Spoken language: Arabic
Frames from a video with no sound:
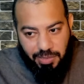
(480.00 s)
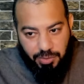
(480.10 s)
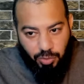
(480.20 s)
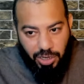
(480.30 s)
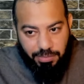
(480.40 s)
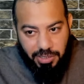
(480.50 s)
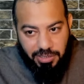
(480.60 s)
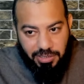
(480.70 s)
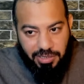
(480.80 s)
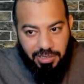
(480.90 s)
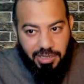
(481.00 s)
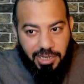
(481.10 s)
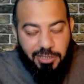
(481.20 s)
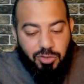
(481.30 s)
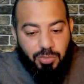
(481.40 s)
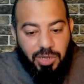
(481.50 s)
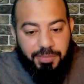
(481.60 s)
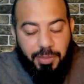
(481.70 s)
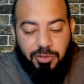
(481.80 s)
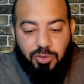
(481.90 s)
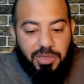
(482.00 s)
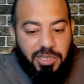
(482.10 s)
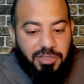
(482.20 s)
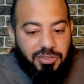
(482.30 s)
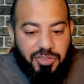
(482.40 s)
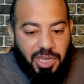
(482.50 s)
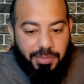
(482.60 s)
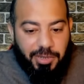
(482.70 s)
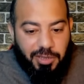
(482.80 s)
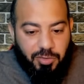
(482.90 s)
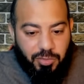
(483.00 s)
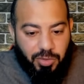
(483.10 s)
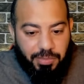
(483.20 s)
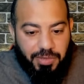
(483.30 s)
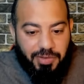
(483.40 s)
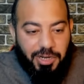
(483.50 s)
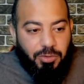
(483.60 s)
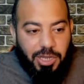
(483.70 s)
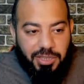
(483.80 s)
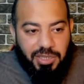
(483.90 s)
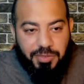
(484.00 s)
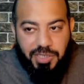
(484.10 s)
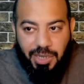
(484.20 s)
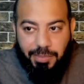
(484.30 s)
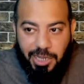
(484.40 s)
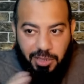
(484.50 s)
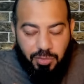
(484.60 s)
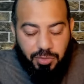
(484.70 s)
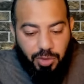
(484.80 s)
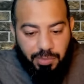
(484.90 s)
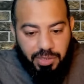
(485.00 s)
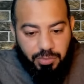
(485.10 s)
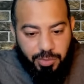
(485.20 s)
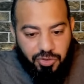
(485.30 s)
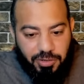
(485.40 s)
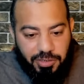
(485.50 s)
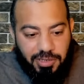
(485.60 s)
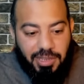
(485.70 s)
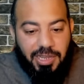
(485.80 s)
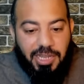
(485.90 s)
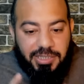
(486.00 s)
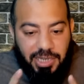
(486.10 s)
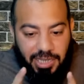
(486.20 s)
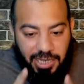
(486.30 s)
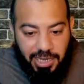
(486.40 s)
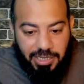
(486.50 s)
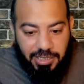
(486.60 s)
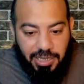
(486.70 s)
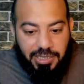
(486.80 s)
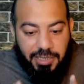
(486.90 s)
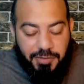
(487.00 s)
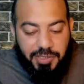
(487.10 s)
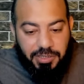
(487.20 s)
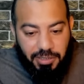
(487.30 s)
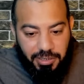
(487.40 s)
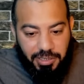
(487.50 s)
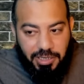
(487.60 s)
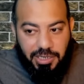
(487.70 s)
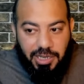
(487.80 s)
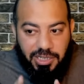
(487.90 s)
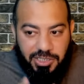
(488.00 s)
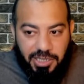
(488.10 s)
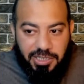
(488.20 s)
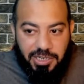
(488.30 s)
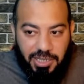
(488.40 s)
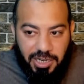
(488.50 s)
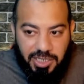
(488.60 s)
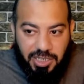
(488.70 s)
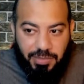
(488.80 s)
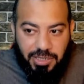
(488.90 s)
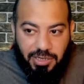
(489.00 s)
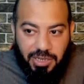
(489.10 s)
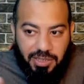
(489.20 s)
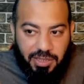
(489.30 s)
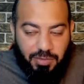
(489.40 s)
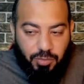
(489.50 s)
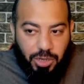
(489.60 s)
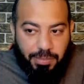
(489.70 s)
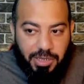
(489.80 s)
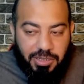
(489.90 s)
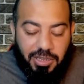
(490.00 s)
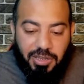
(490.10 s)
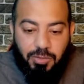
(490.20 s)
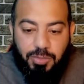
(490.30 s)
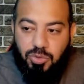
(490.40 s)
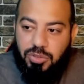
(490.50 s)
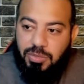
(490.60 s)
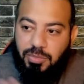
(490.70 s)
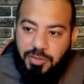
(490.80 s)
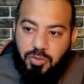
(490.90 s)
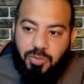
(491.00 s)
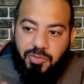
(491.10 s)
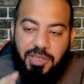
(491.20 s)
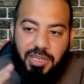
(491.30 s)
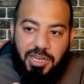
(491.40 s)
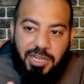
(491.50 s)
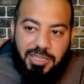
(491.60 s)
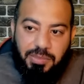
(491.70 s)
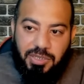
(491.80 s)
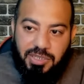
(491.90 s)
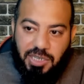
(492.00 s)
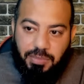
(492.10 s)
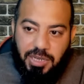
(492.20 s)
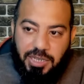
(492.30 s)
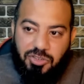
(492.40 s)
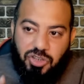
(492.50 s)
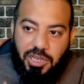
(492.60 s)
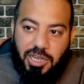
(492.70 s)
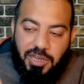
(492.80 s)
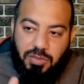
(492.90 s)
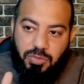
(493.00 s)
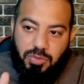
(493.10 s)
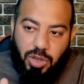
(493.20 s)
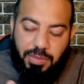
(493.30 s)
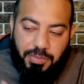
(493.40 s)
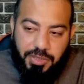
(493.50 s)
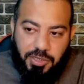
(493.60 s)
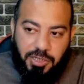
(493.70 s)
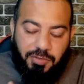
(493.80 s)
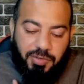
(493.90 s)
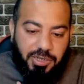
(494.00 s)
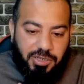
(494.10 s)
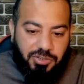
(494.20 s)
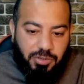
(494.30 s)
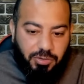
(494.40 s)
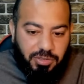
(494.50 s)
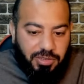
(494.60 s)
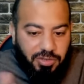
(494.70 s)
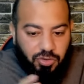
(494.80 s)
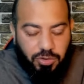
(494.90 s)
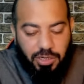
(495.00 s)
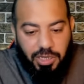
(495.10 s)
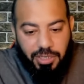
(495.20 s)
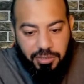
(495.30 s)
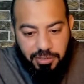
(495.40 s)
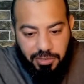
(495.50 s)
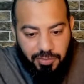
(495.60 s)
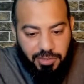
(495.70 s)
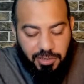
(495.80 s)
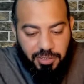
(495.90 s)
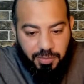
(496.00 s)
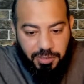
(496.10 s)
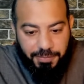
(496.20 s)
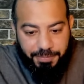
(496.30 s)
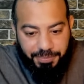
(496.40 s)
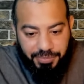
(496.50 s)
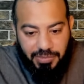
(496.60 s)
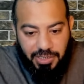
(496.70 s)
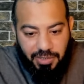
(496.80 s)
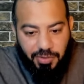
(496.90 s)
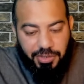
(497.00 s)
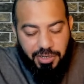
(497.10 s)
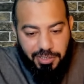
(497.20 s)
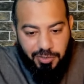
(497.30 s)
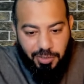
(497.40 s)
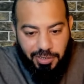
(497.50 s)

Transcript: من محمد انتم ابطلتم ليه ان الصحابه اخذوا من محمد فنحن اخذنا من الصحابه اللي اخذوا من محمد مباشره انت الان نفس الطريق الجاتني الى سلمان اللي اخذ من محمد بدون المعصوم فاذا انا اخذت من سلمان شيء اخذه من محمد صحيح فانا نجوت شكرا لحضرتك فين العصمه تفضل اسال سؤال